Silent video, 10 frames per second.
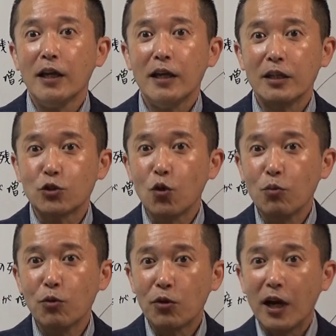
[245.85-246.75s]
えー、帳
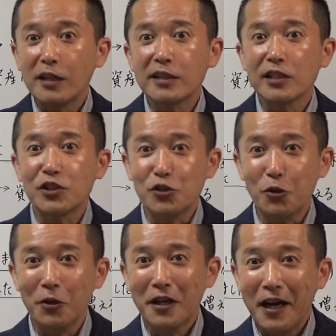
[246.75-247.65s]
簿を改ざんし
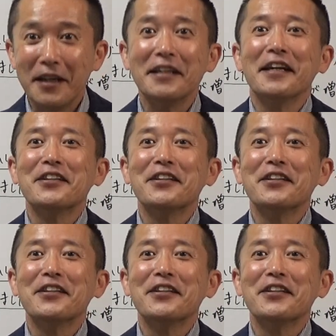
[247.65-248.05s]
よう」はい